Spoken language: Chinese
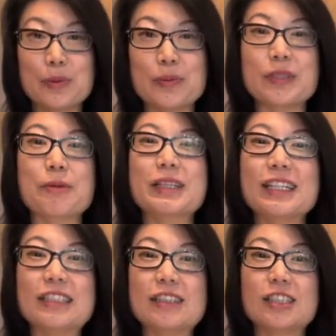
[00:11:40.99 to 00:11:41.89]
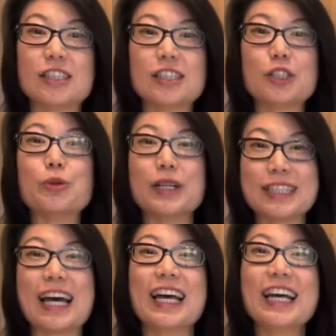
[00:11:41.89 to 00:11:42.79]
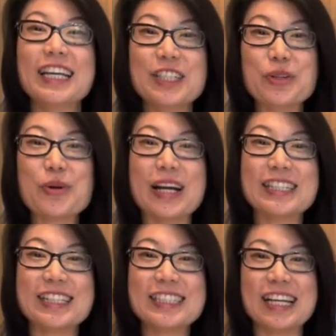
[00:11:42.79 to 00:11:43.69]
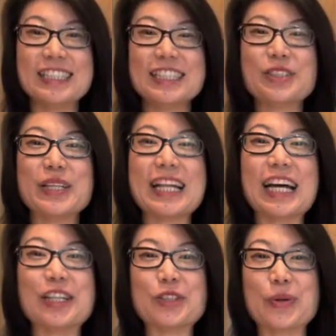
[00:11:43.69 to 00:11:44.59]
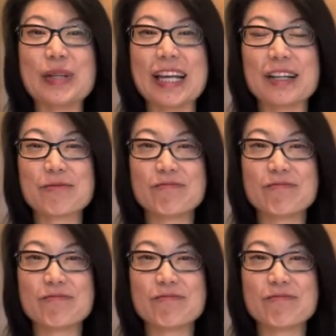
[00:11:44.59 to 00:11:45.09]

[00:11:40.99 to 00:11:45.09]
你们的支持是我在油管上前进最大的动力。